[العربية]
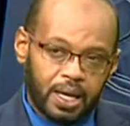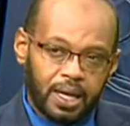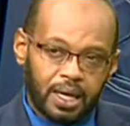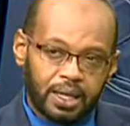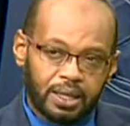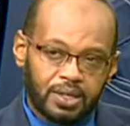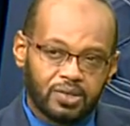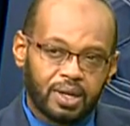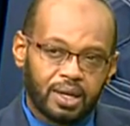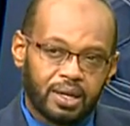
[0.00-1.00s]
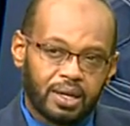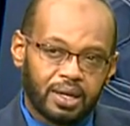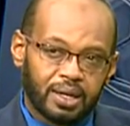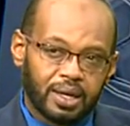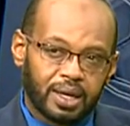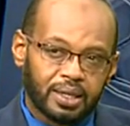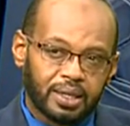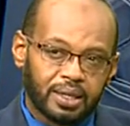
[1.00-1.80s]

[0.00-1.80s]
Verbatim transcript: آه، أن تصنع آه، يعني